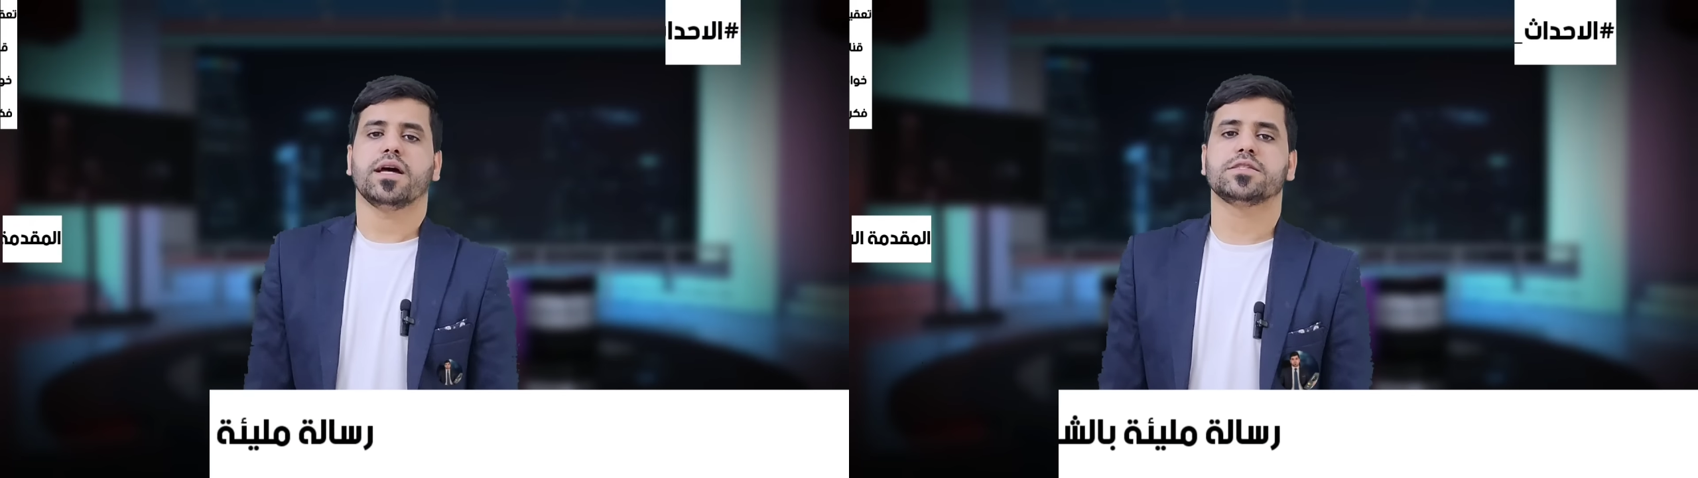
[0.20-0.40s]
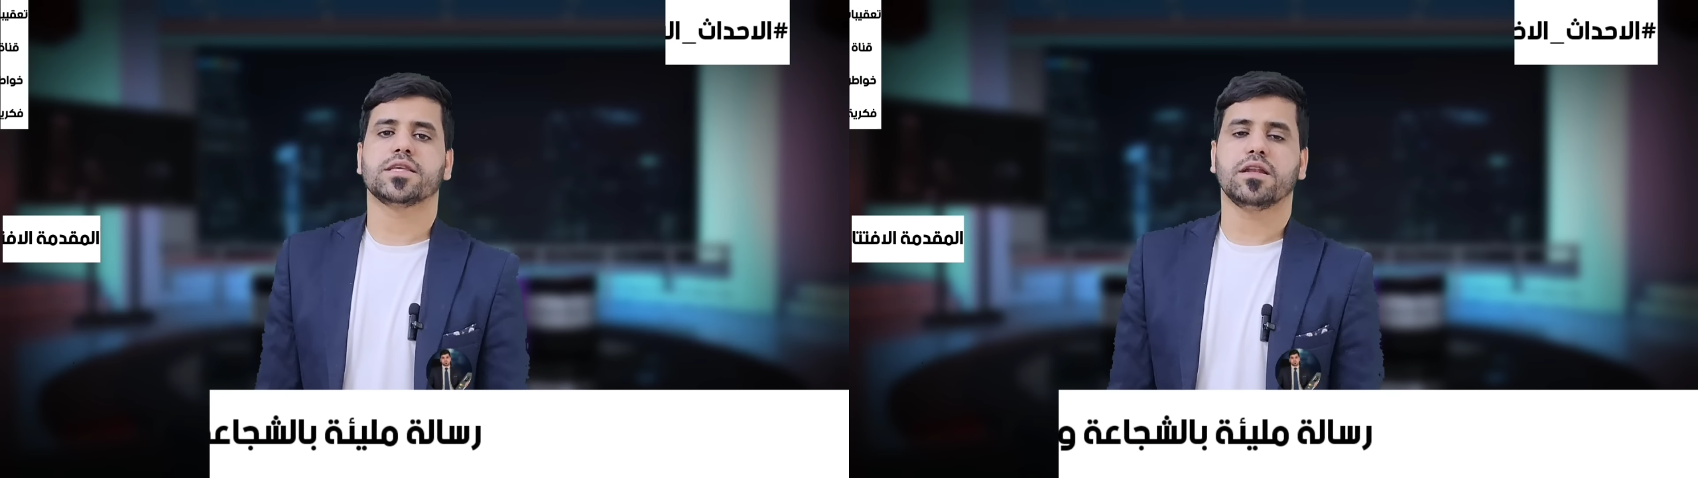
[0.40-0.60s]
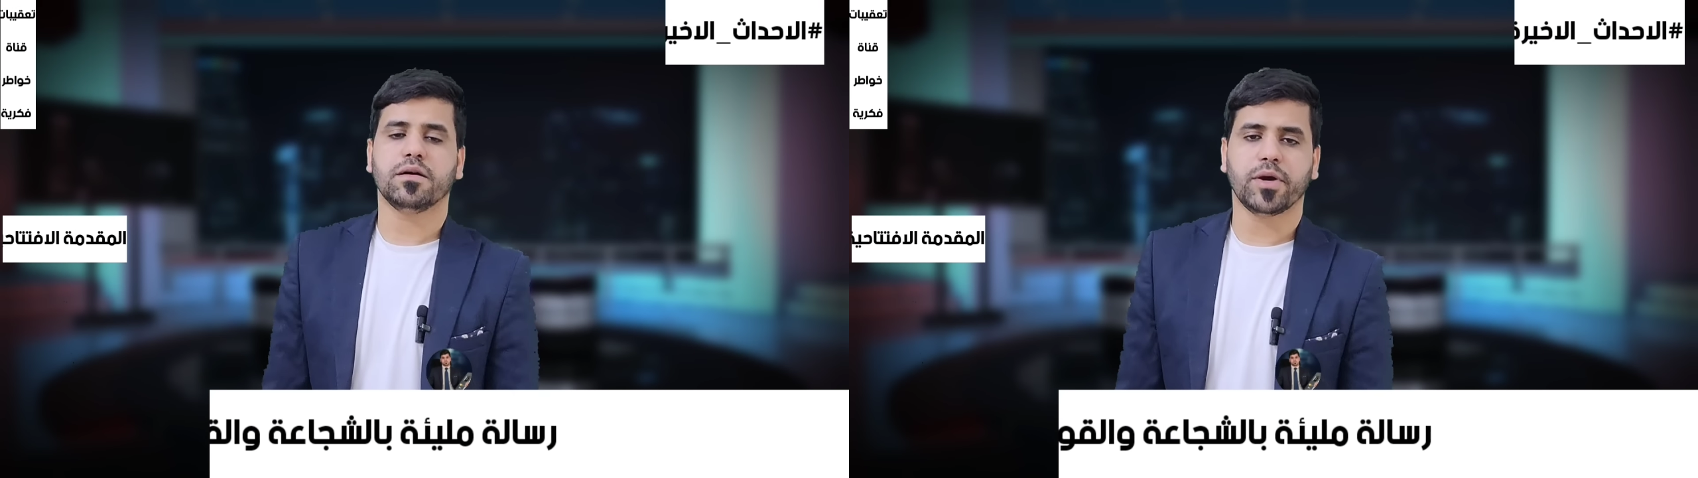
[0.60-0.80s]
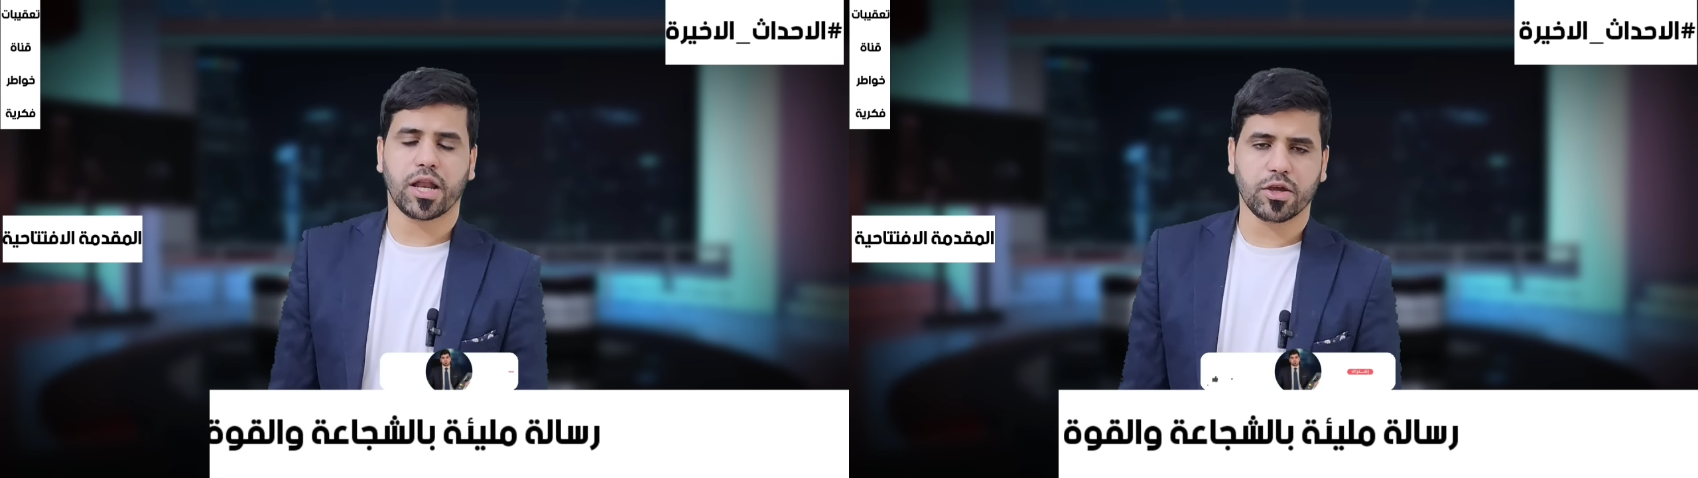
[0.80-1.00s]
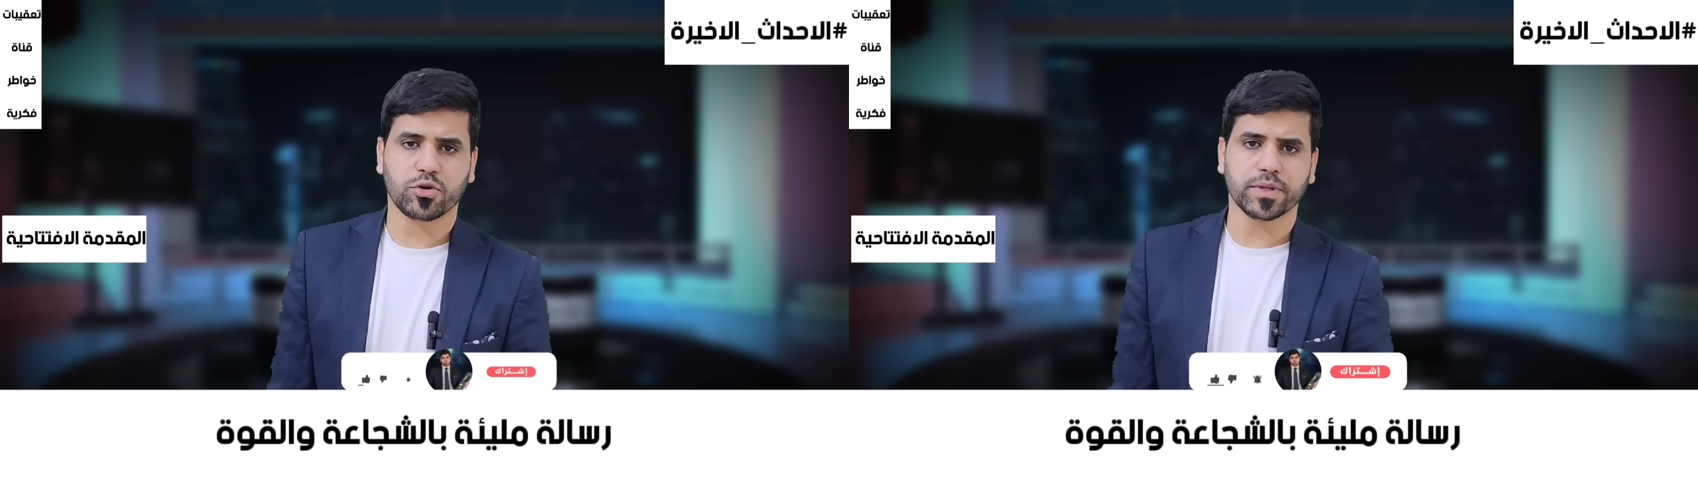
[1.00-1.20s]
السلام
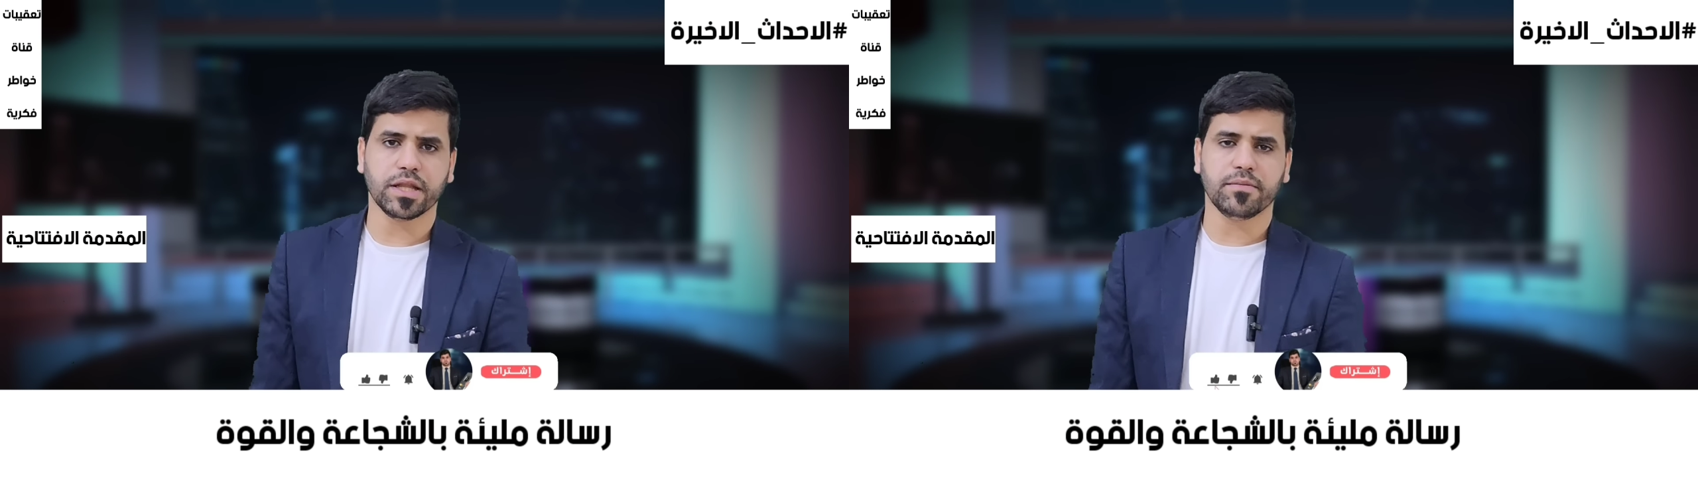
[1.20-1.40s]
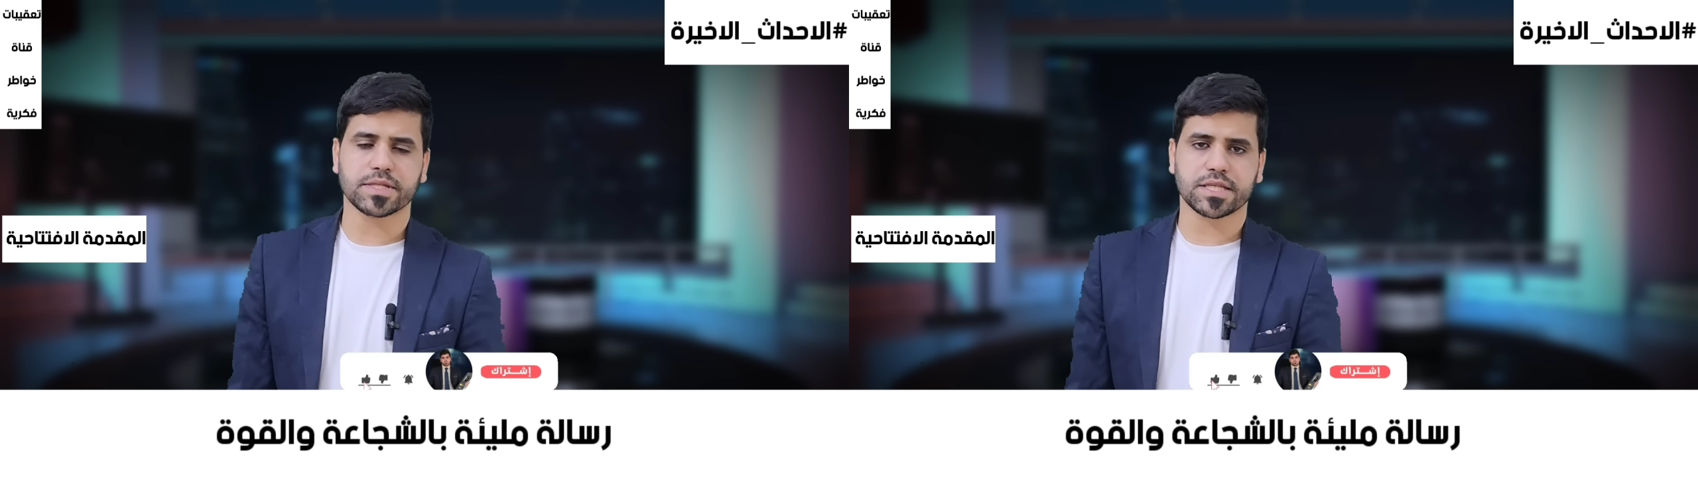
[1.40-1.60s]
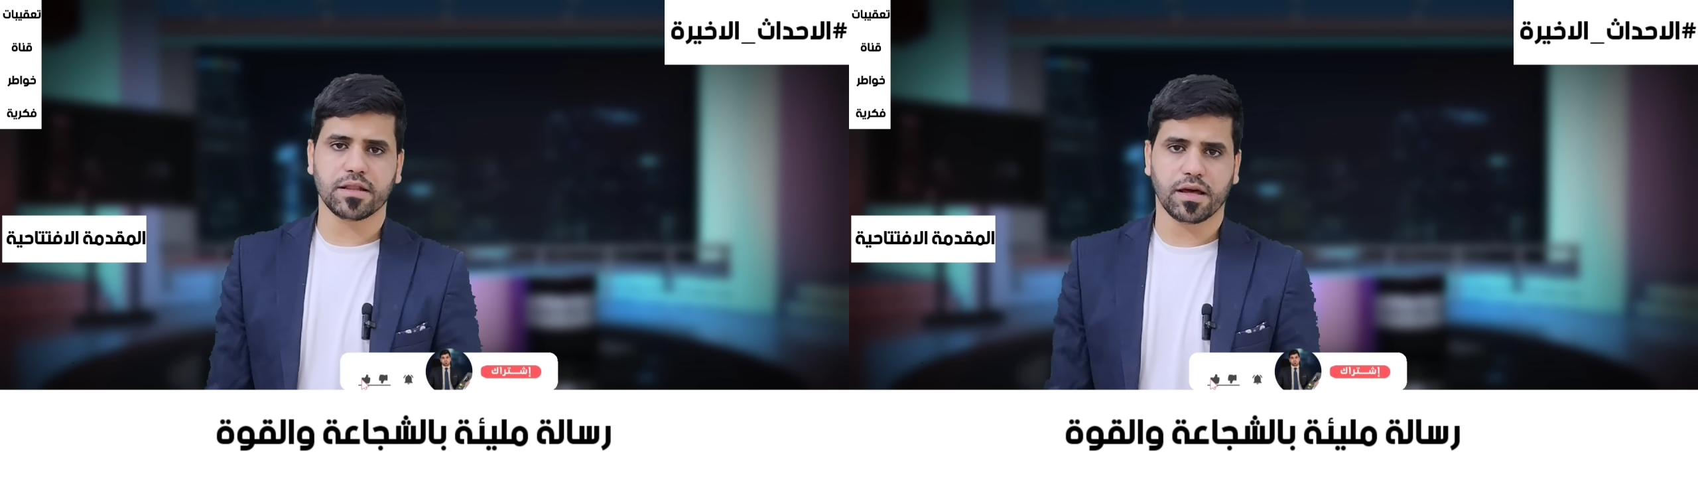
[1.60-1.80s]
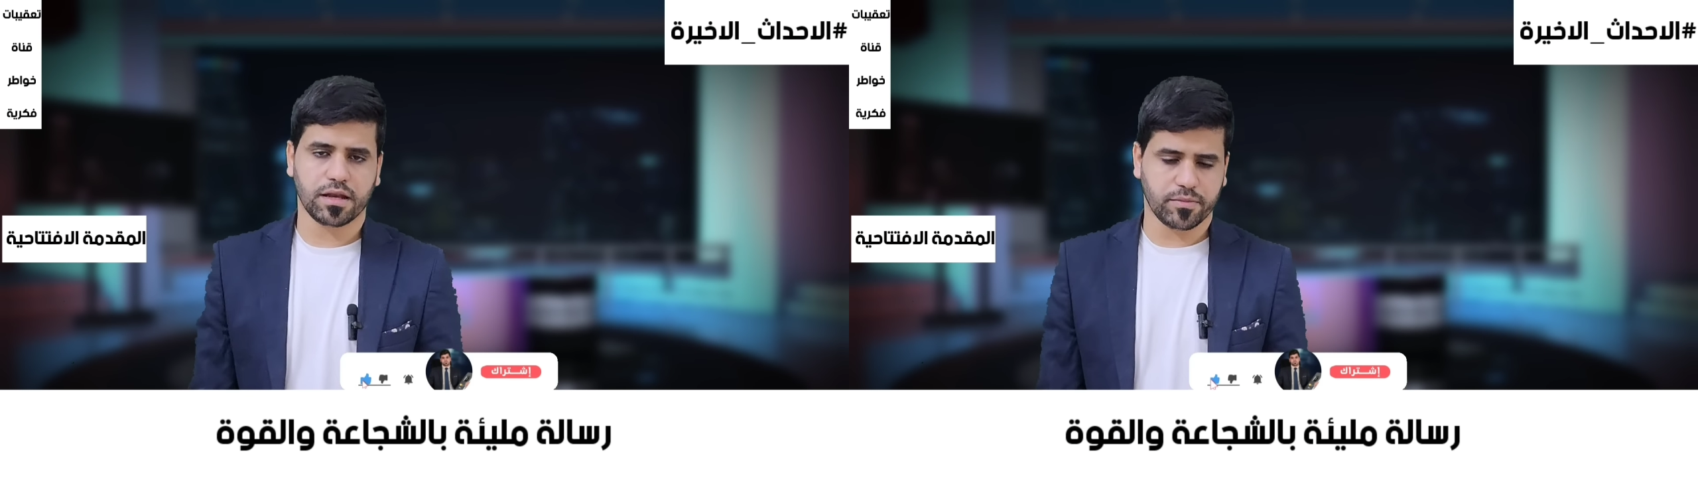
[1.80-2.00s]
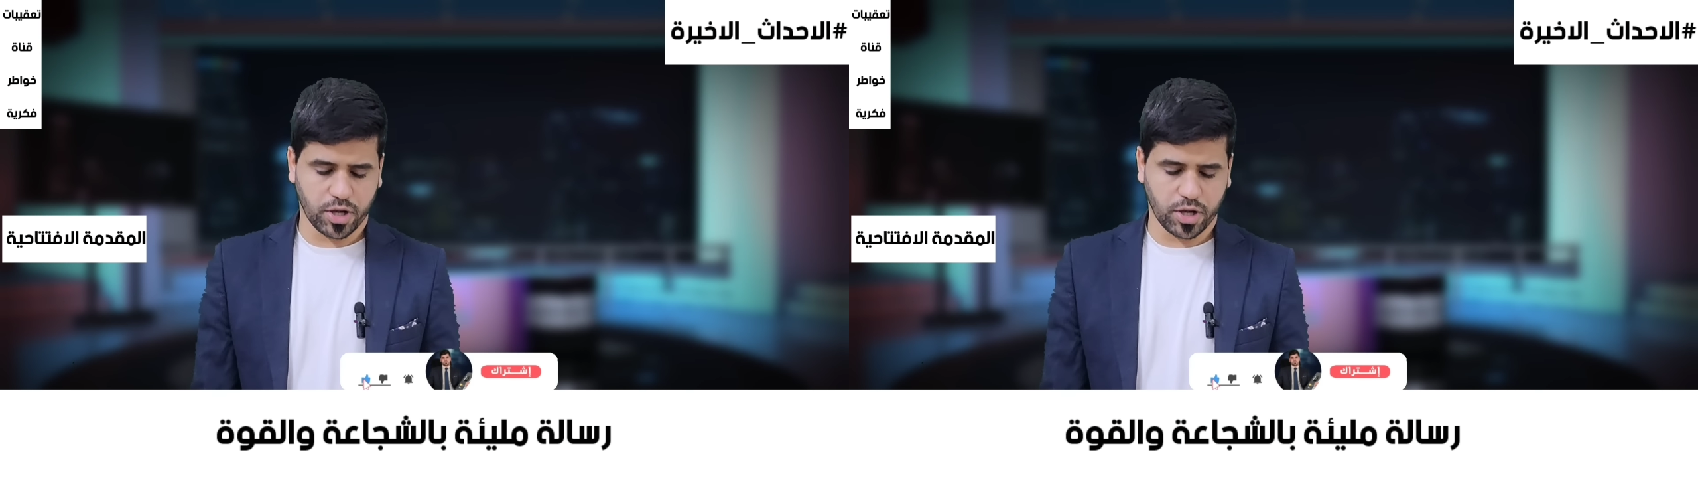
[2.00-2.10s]
عليكم اللهم صل على